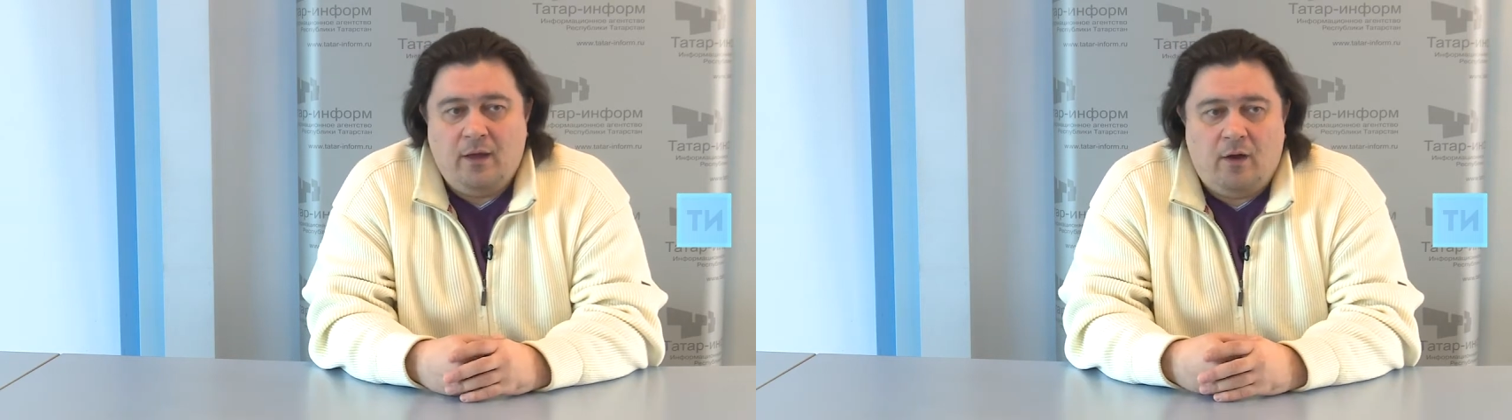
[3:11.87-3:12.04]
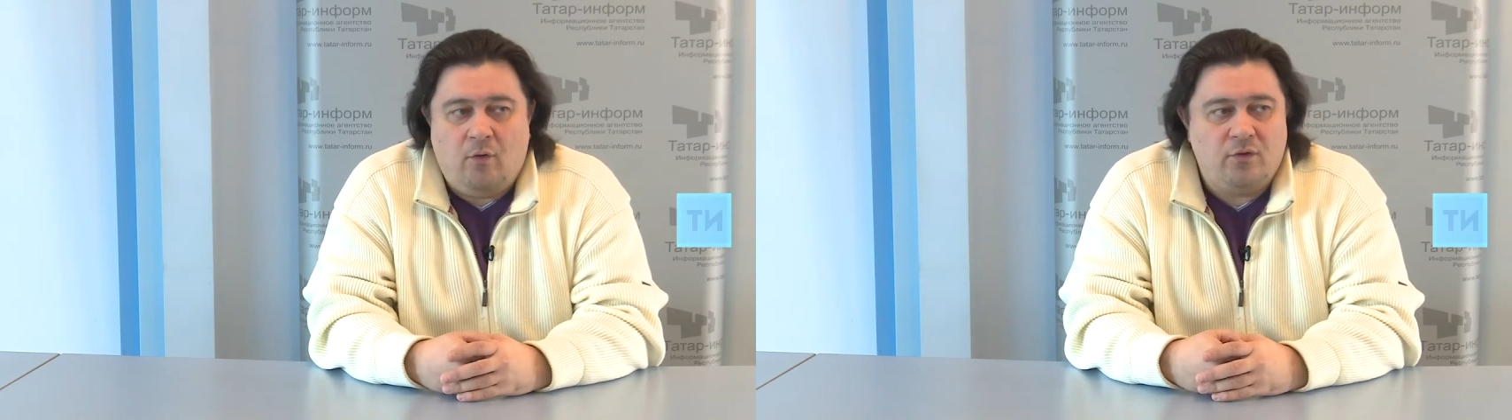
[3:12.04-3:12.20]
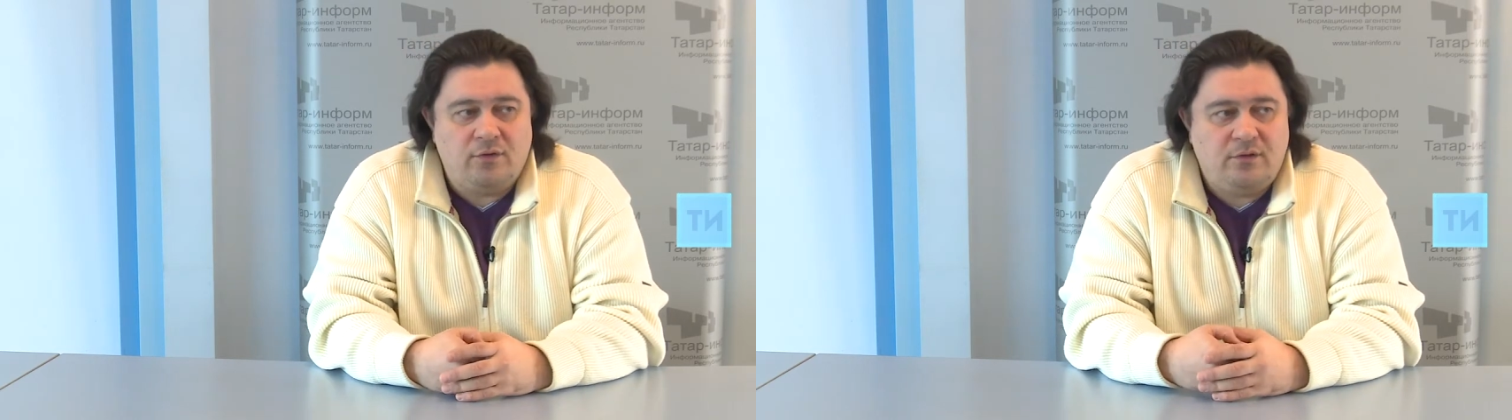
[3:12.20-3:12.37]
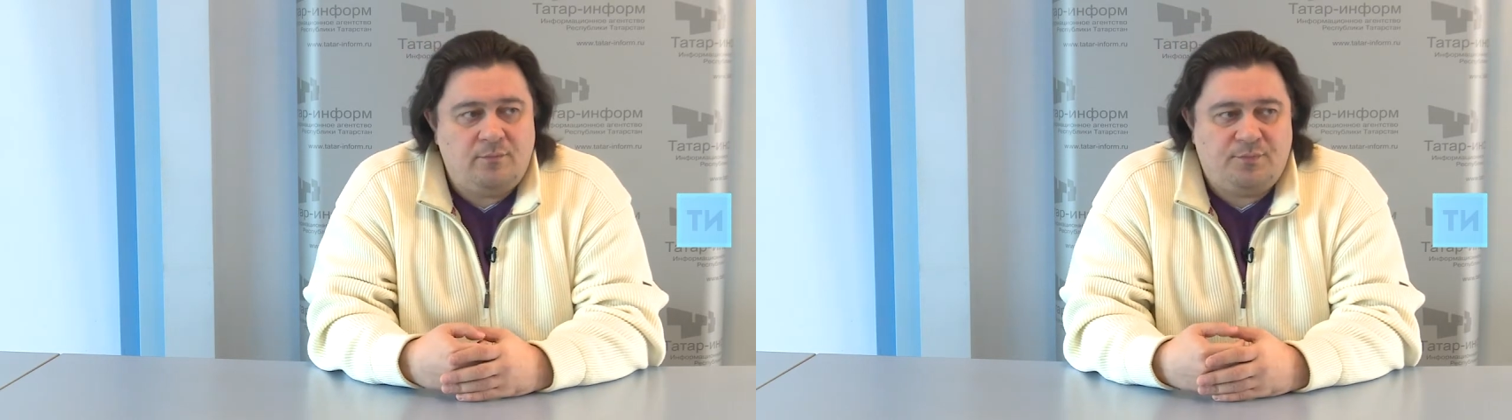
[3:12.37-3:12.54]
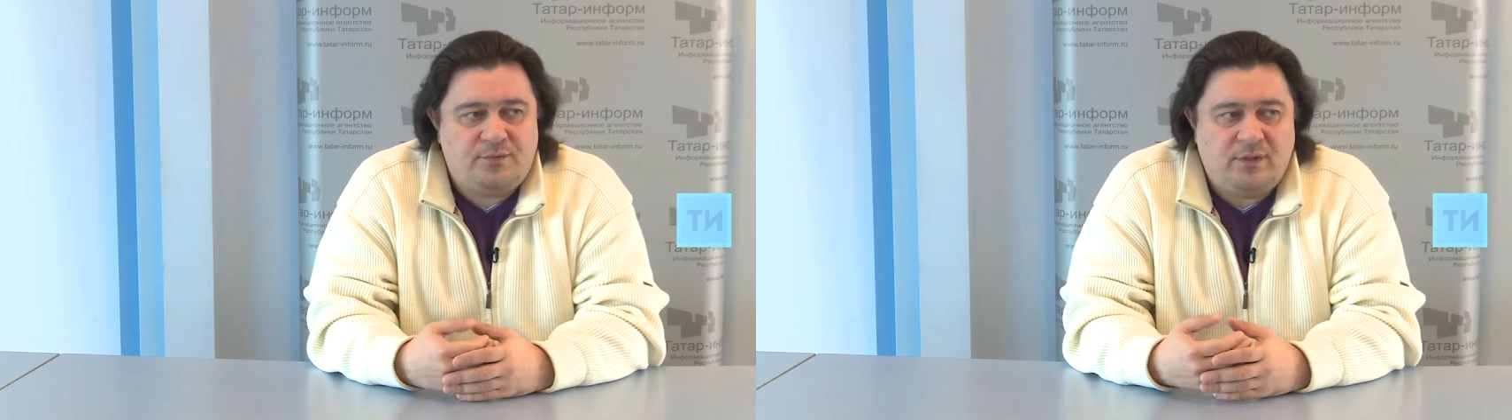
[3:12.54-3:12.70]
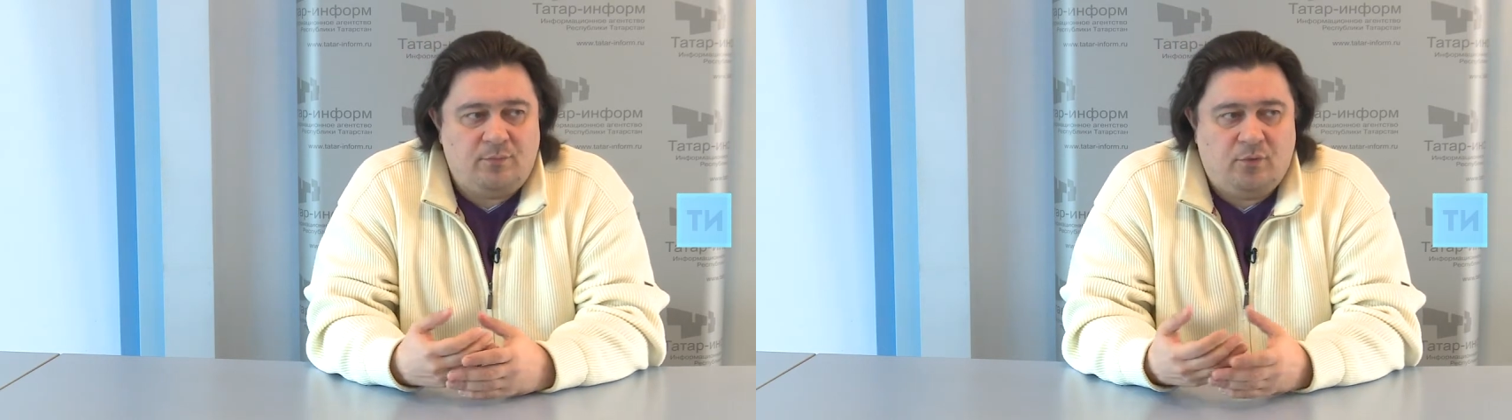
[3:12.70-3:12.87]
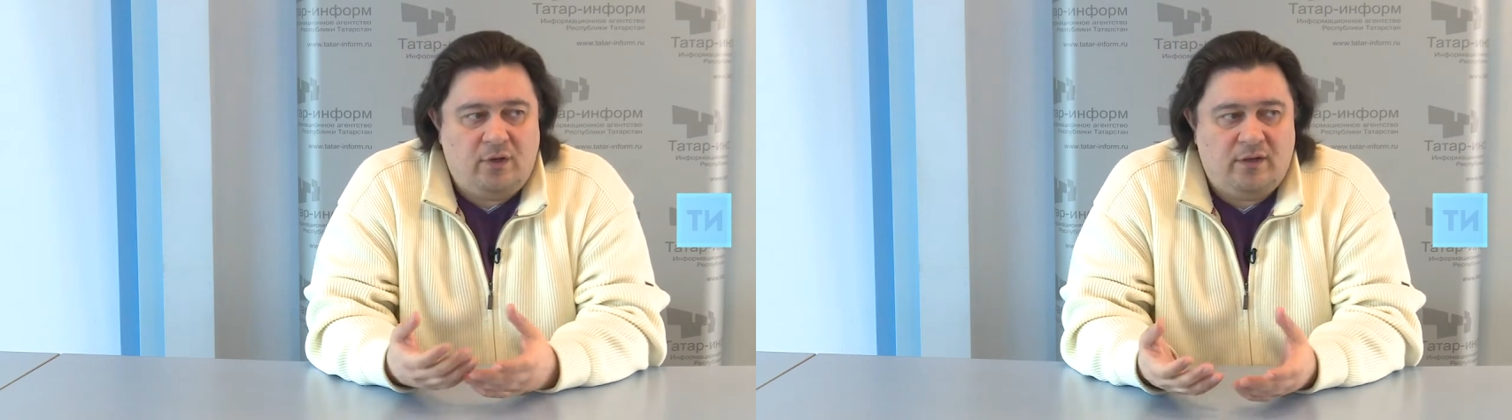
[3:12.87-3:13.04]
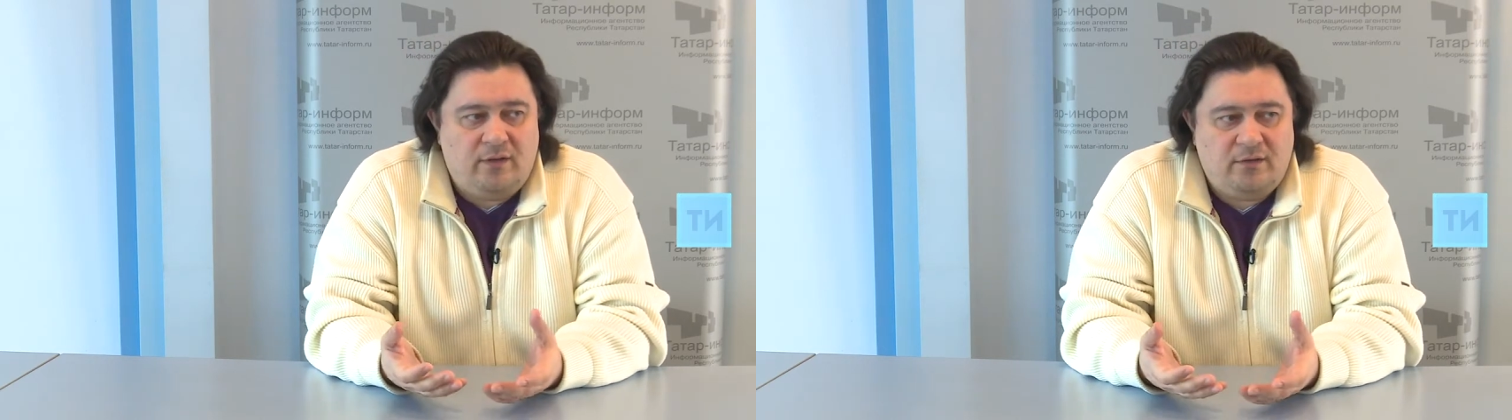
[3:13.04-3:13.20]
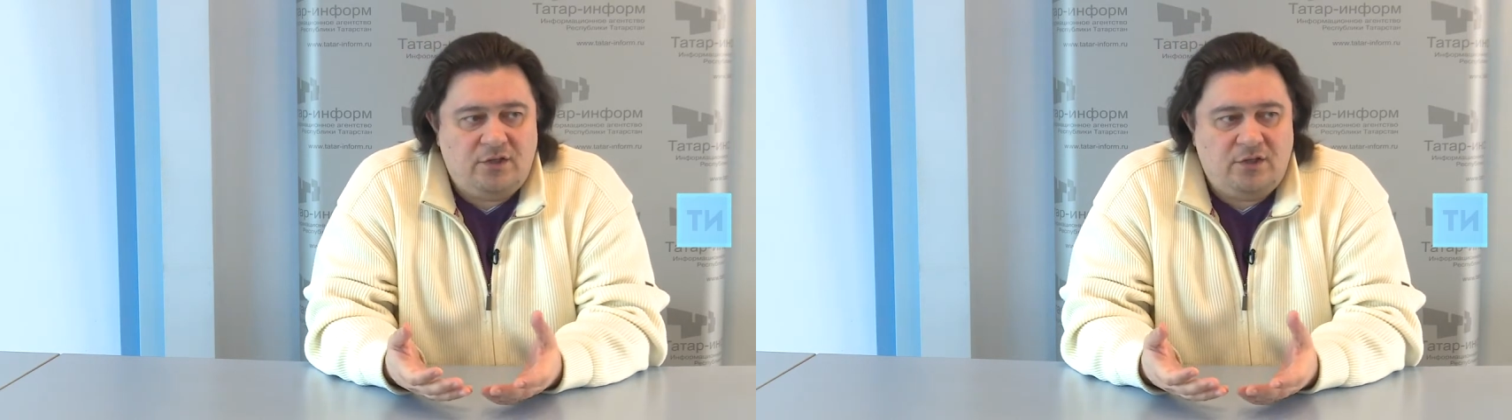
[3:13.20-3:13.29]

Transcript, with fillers: Он, тем более,